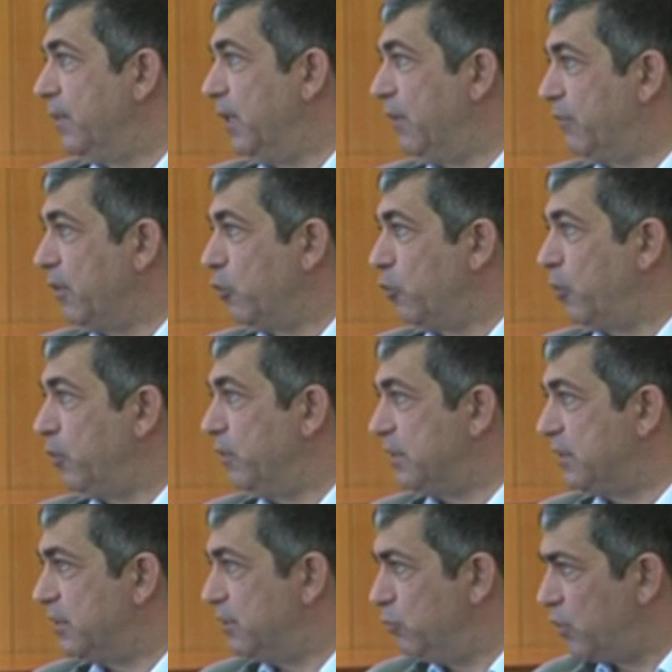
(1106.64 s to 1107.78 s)
Lefke Avrupa
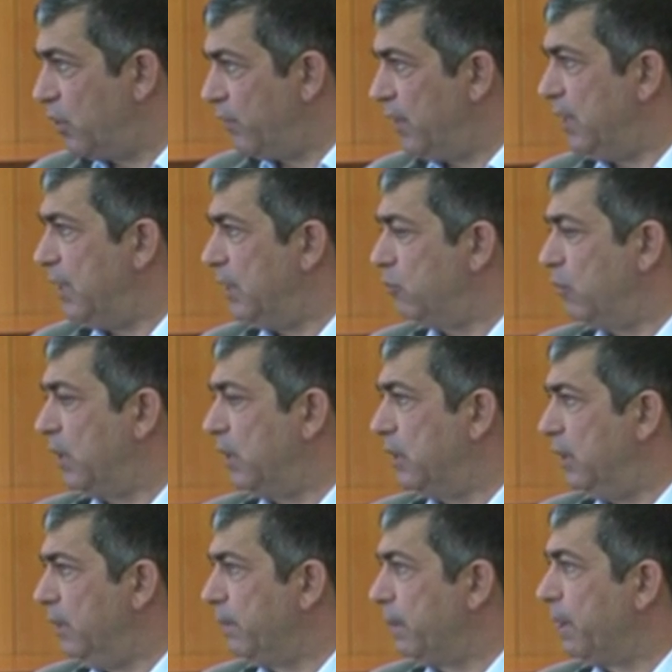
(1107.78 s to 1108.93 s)
Üniversitesi mütevelli heyeti
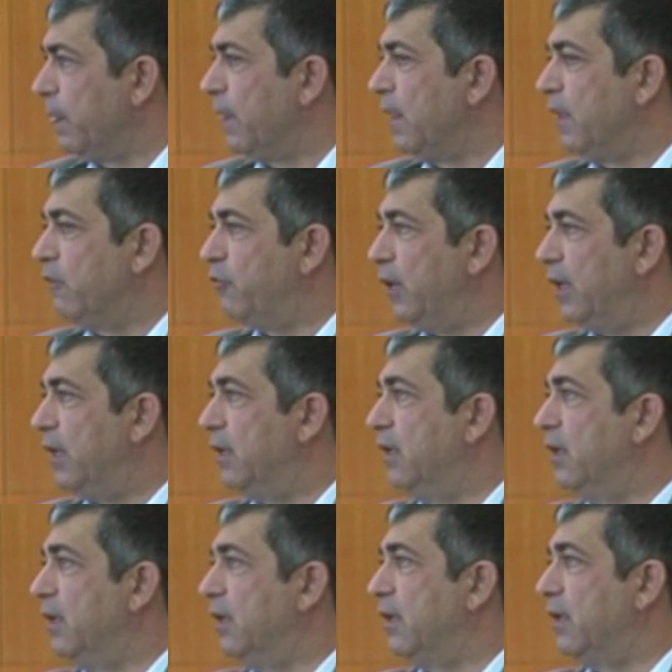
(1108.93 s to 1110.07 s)
onayıyla ve
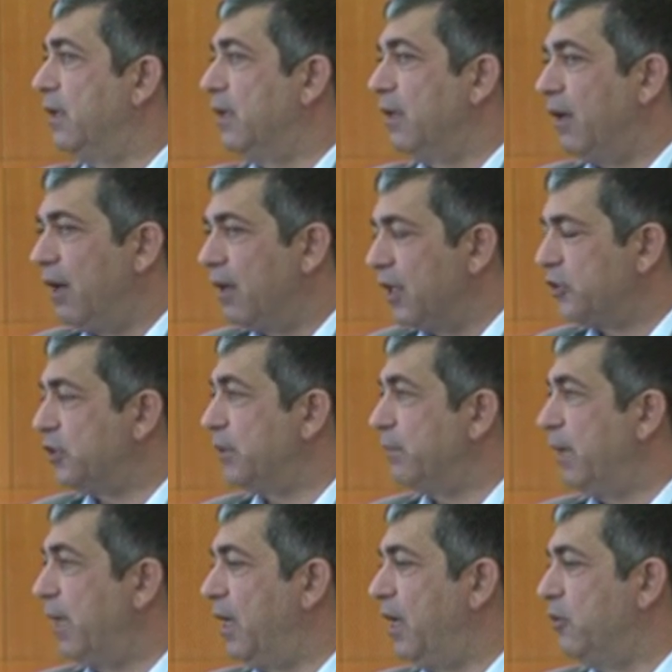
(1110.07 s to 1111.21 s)
e,
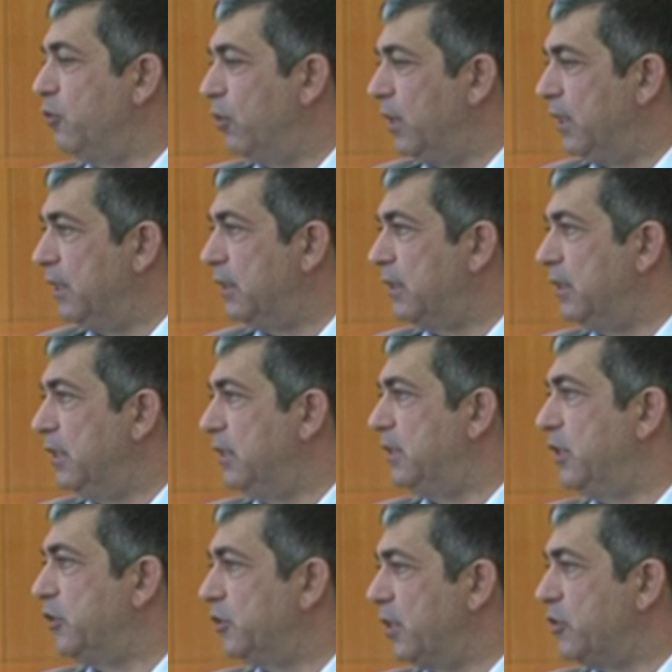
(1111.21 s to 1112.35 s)
araştırmaya yönelik
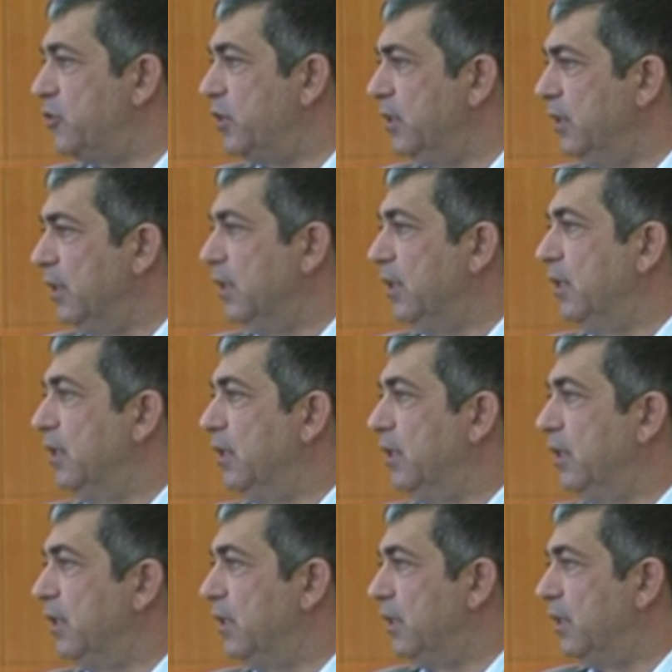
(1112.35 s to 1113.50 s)
ihtiyaçlar için e,
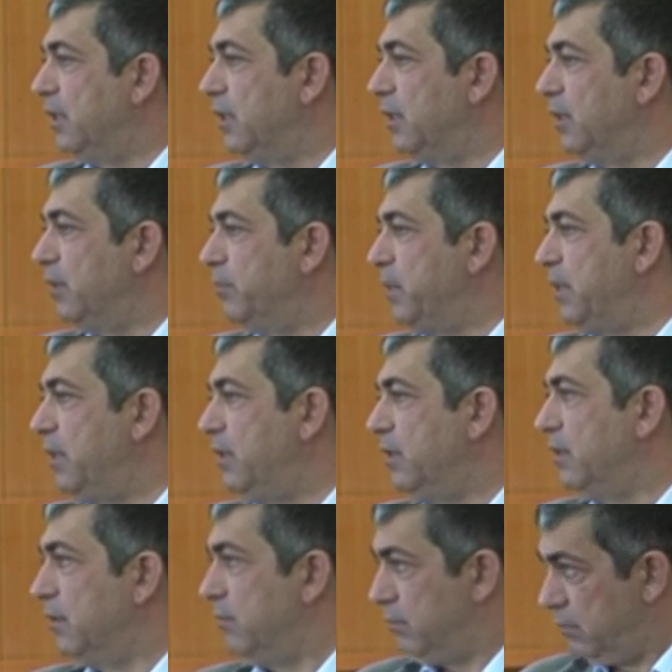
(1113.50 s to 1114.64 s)
bir
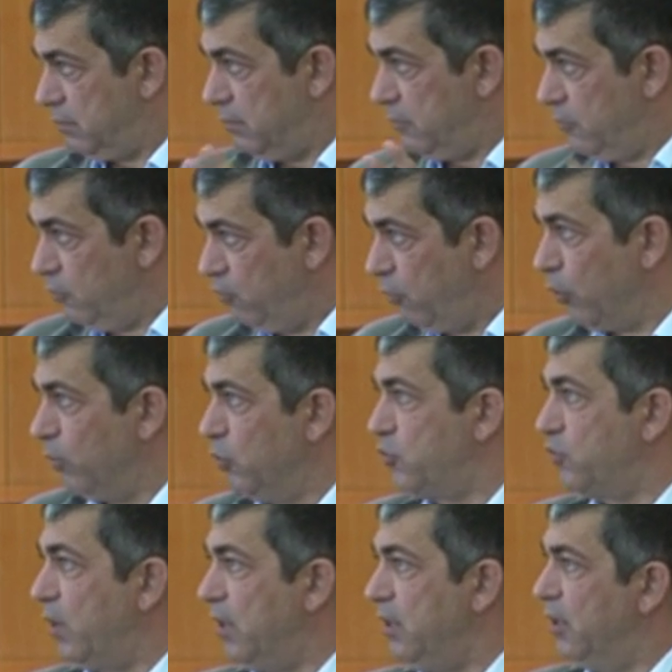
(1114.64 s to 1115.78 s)

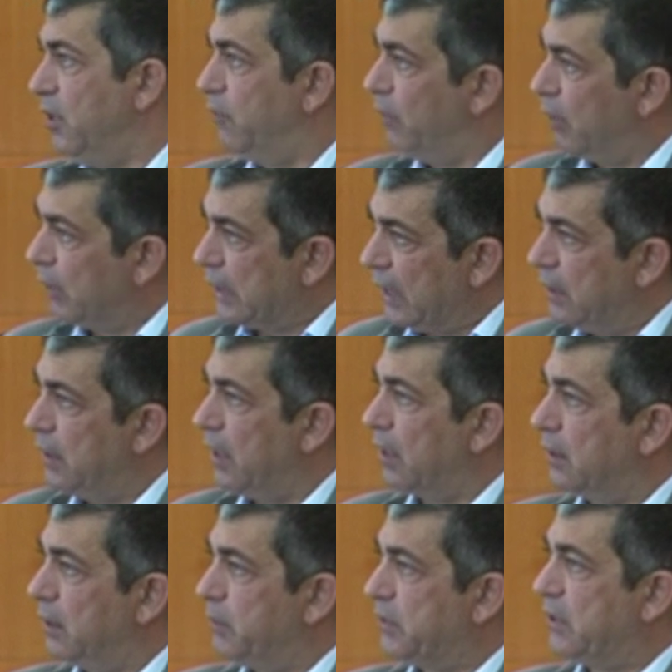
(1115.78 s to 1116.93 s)
fonumuz var ve kendi
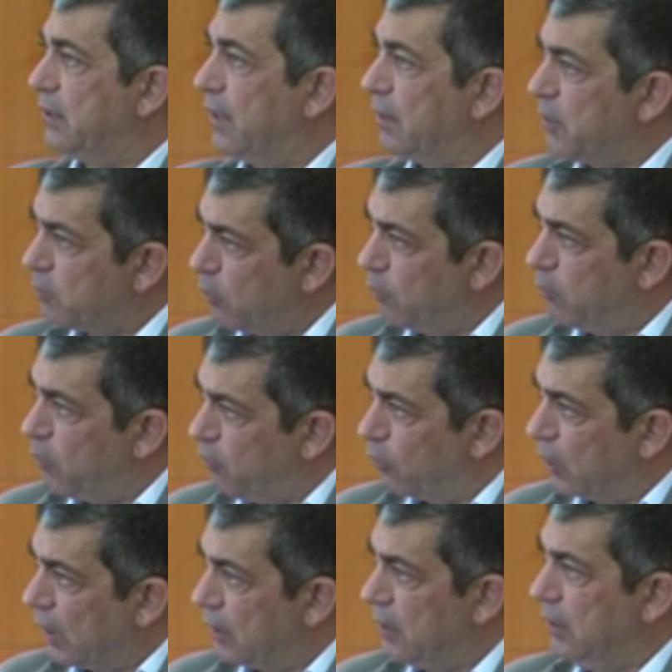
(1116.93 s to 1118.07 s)
akademisyenlerimiz bu, bu
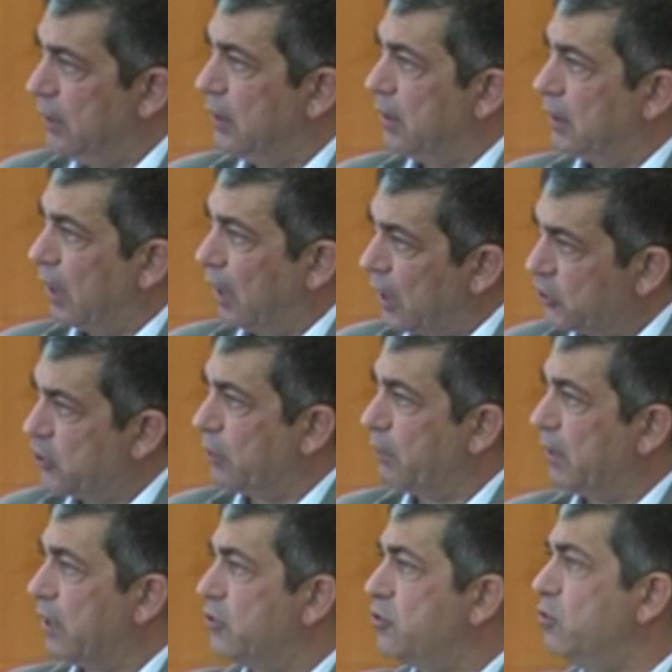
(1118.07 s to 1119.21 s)
fonları
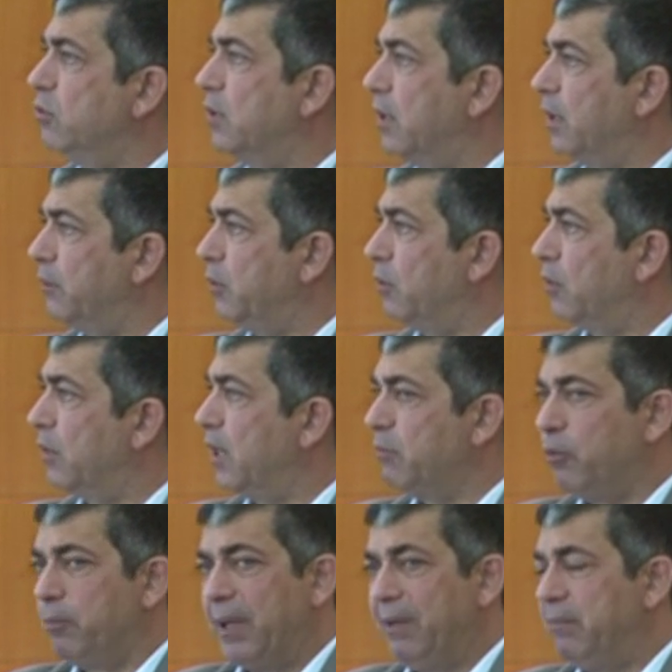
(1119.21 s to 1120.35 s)
araştırmalar için kullanabiliyorlar.
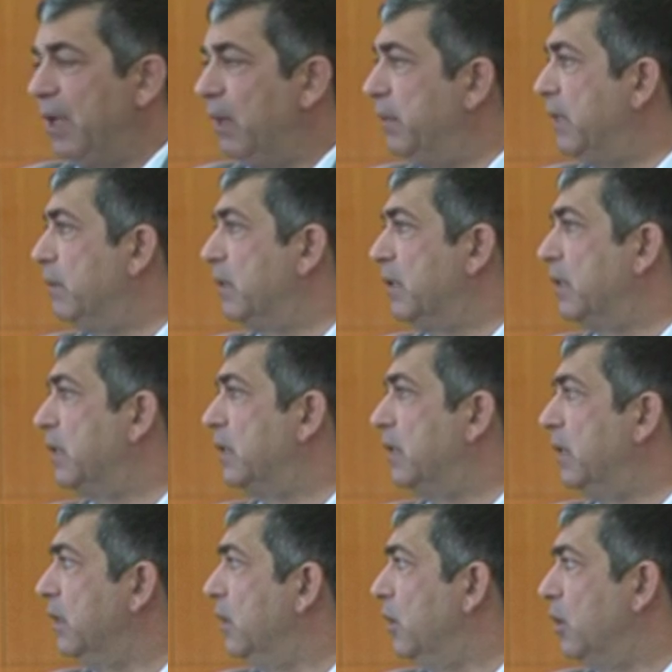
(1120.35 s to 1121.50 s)
Bu benim bilebildiğim
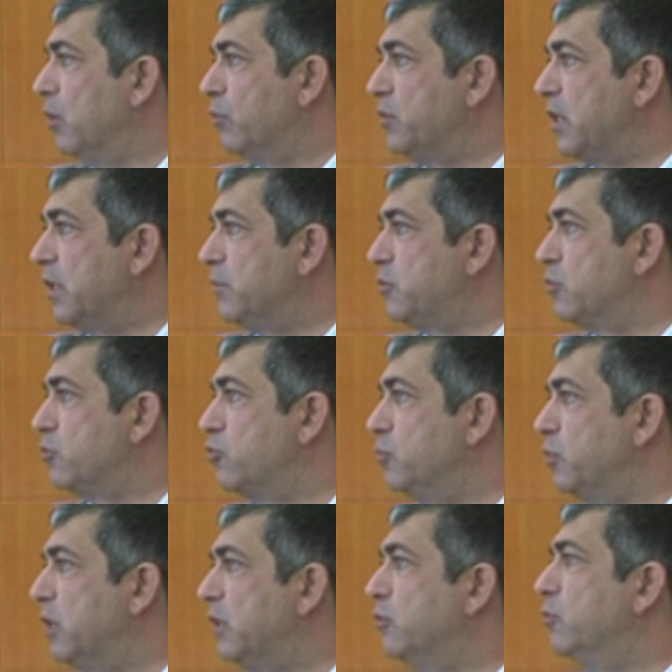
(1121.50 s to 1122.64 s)
kadarıyla Kuzey Kıbrıs Türk
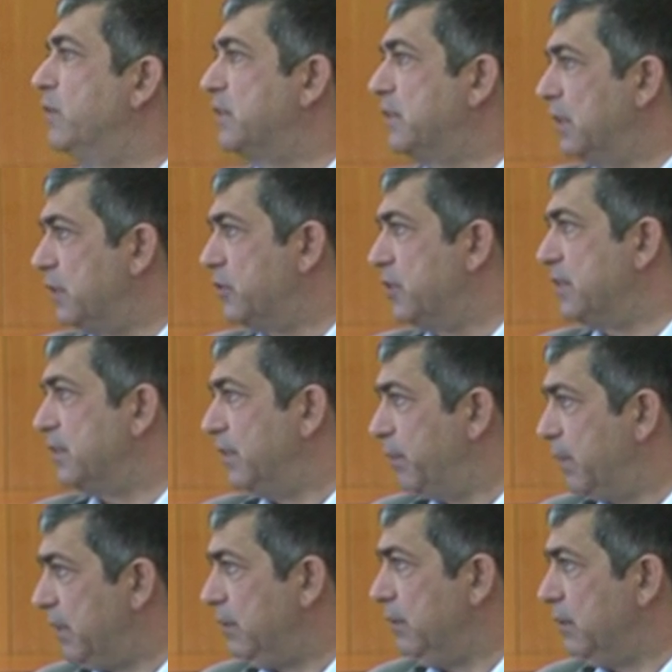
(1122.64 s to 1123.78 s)
Cumhuriyeti üniversiteleri içerisinde
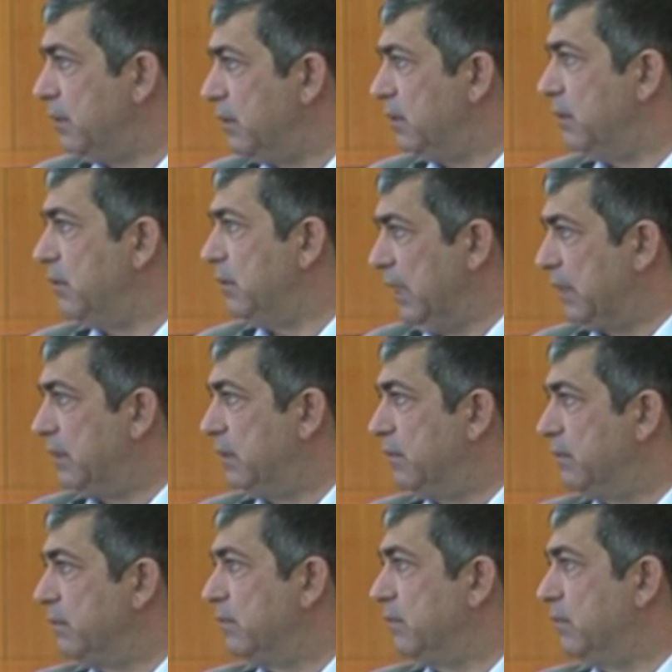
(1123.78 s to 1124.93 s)
bir ilk.
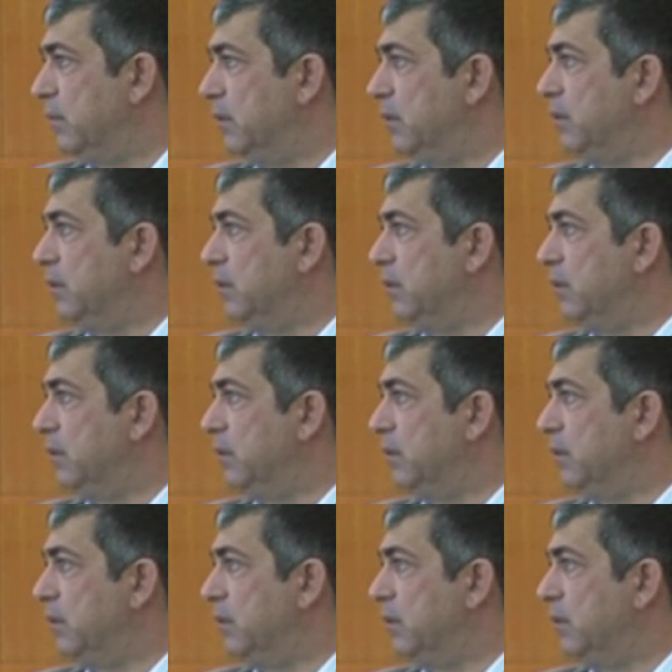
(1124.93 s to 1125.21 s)
E,